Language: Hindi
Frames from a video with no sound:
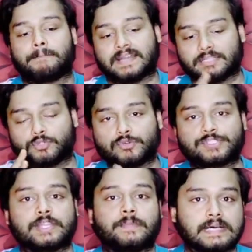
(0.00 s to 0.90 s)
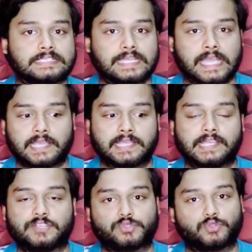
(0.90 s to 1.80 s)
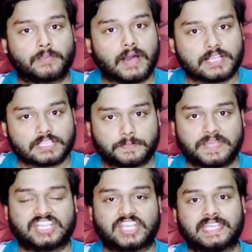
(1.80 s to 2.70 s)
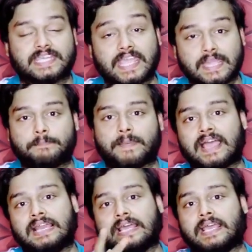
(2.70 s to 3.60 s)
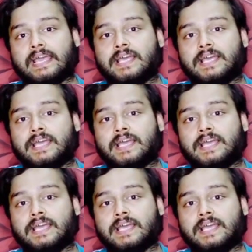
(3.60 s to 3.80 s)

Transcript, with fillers: बट दूसरी बात ये है कि ये जो दुमास बीच है यही पहले